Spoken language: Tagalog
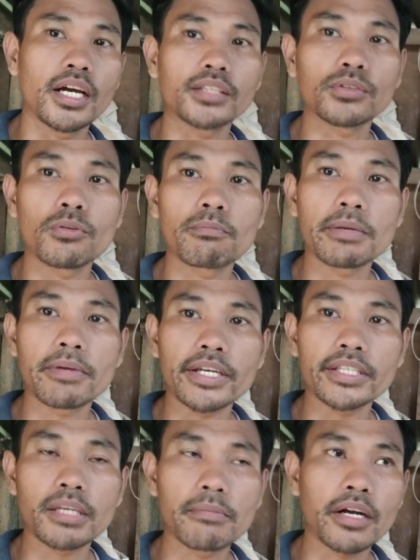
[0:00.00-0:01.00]
At kung may
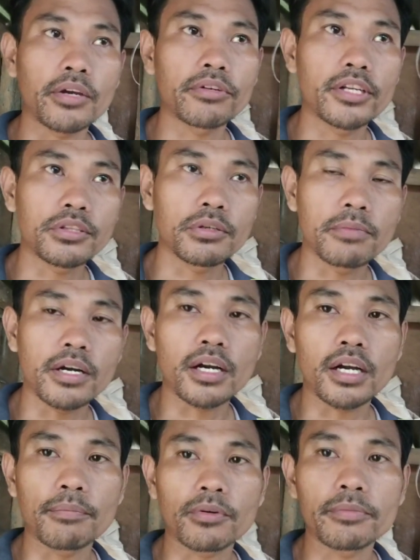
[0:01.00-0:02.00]
makita man kayo dito
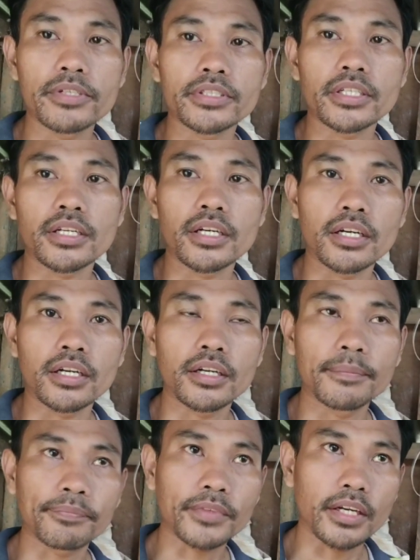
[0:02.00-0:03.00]
mga kaprobinsya na
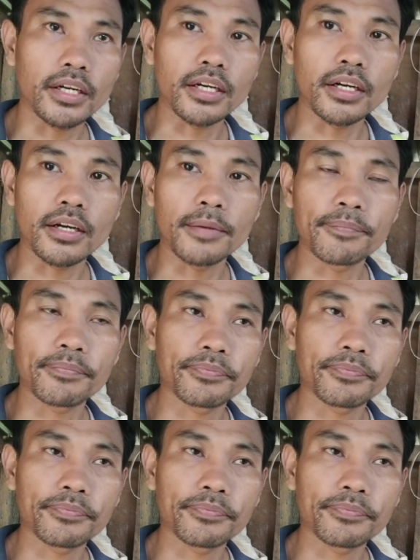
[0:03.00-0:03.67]
uh, ah,